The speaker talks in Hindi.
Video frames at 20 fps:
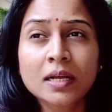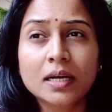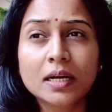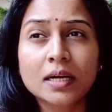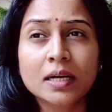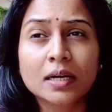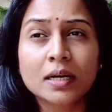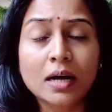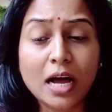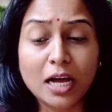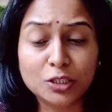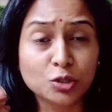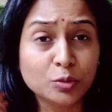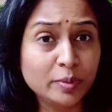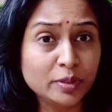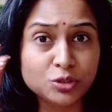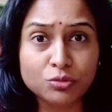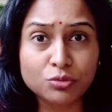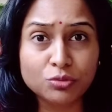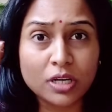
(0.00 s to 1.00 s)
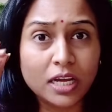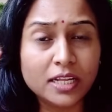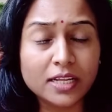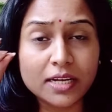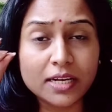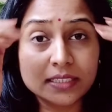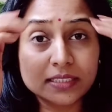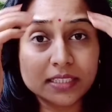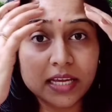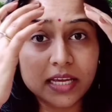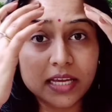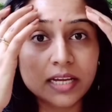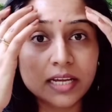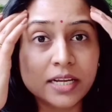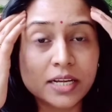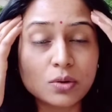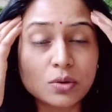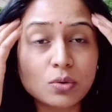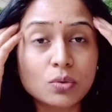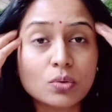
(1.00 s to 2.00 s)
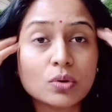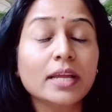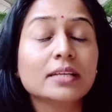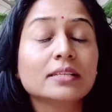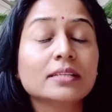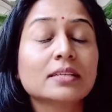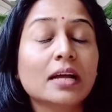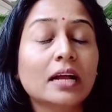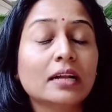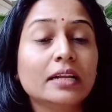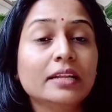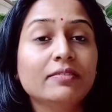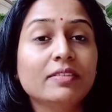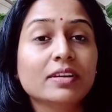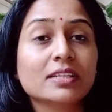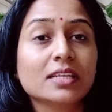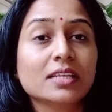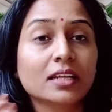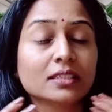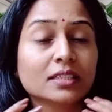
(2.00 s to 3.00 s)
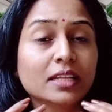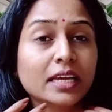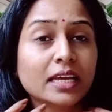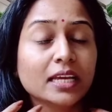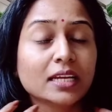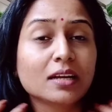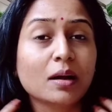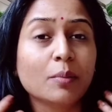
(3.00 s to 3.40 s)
हाथों पे जो कलर आता है इंडिगो का एग्जैक्टली वैसे आता है